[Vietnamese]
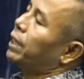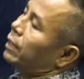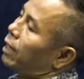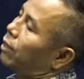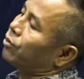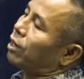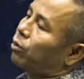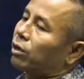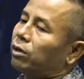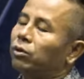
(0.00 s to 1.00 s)
Pành Hà Nội xa
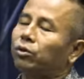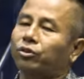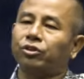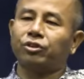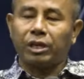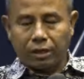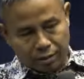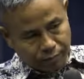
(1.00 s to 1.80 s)
quật lụa sịt.